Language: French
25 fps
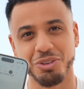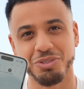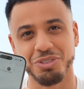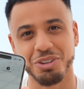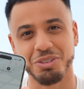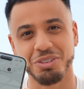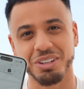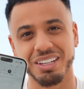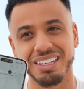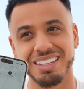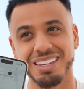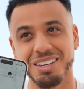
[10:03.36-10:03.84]

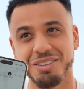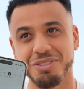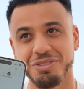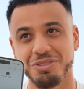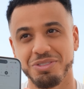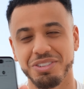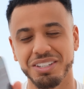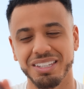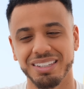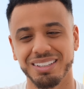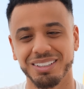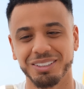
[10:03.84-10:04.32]
février,
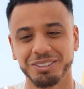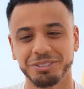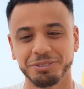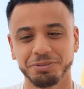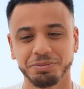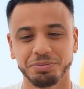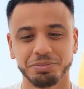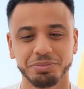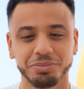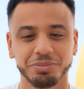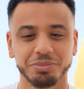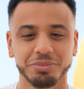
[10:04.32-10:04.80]
vide.
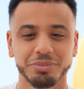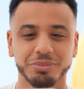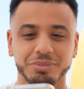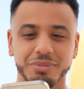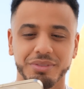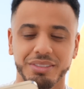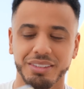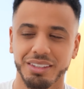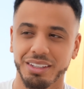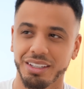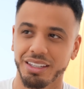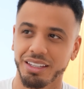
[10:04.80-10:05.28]

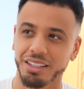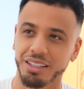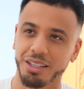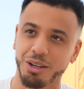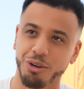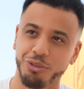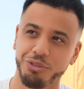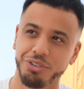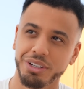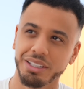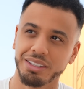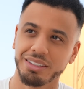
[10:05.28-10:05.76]
Et
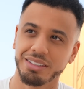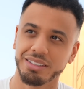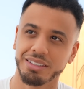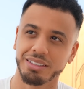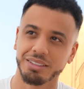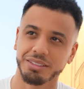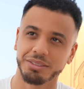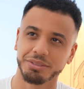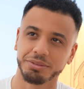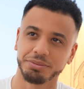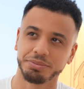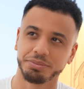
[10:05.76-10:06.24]
en fait,
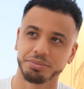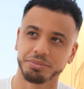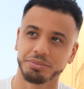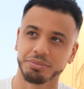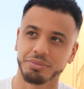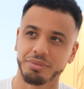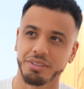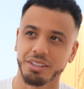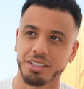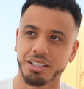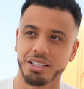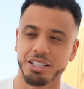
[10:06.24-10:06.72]

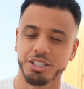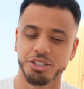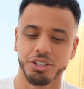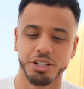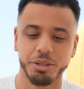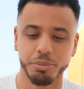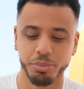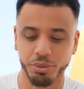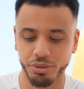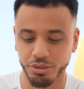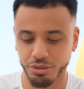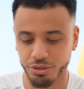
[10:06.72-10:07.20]
les gens,
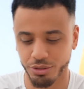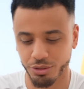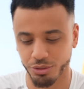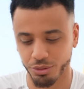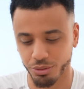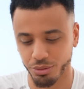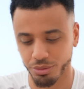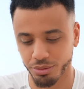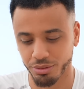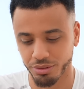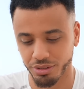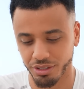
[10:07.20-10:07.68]
ils pensent
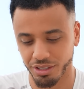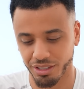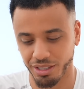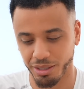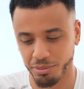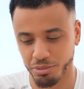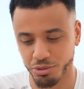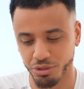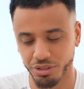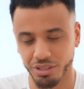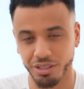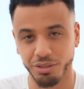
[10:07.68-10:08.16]
que tu
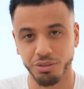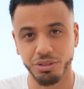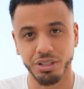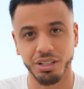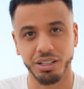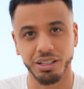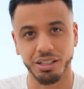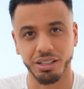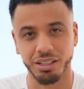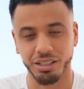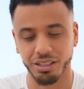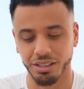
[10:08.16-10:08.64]
as besoin
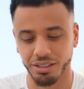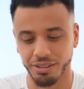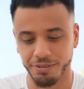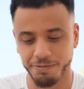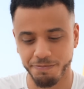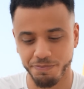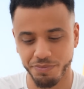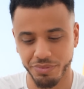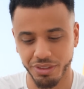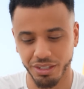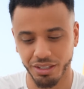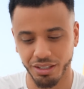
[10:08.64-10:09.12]
d'avoir
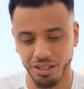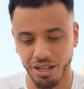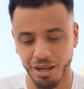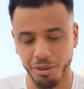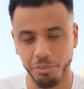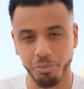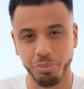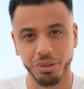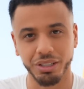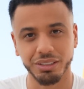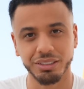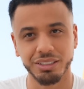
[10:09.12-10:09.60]
un,
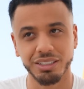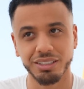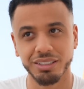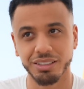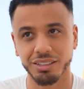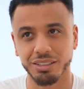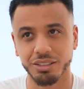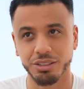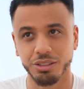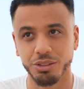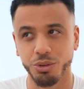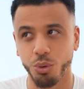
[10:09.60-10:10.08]
un
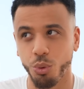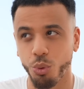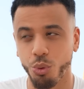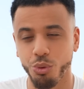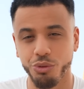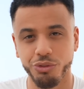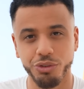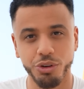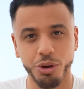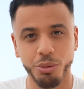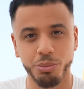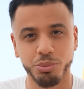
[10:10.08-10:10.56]
planning
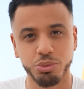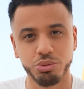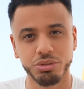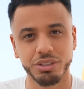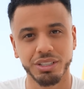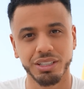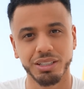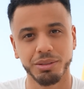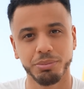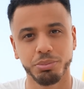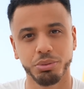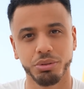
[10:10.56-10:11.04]

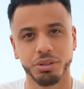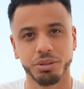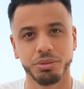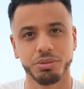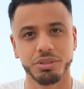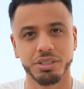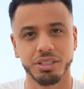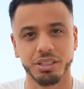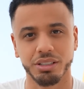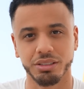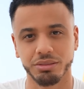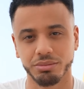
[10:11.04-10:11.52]
overbooké pour
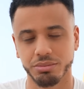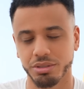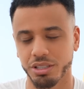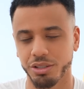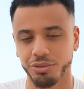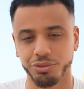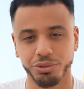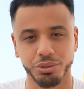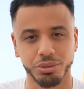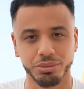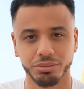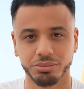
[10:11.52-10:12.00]
réussir.
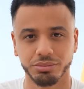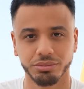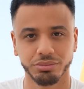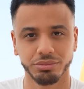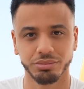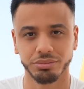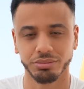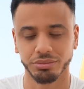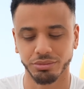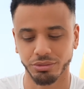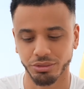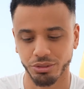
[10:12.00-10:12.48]
C'est faux.
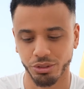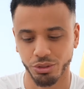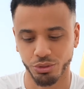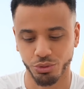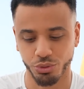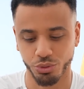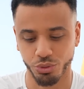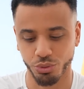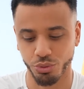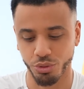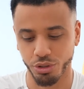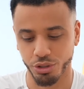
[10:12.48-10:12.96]

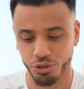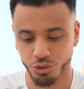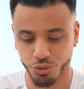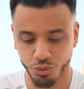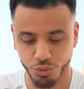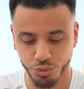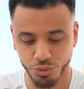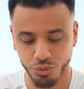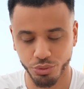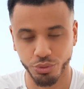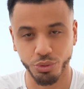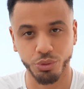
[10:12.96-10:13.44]
Tu dois
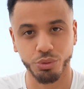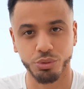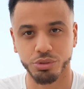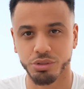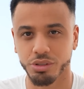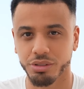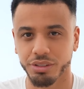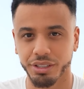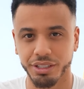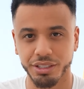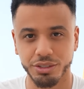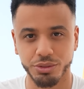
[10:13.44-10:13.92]
juste te
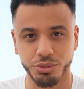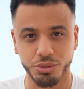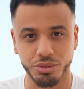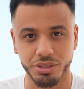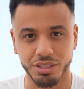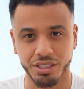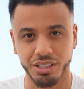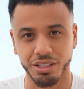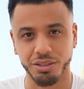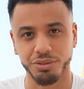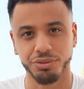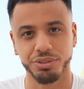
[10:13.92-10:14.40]
concentrer sur
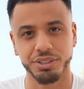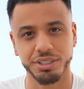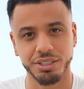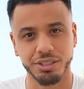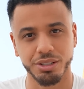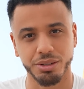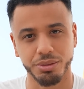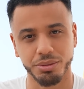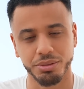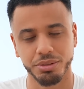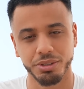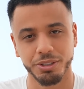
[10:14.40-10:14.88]
ce qui est
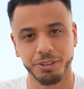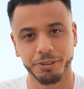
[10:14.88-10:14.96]
efficient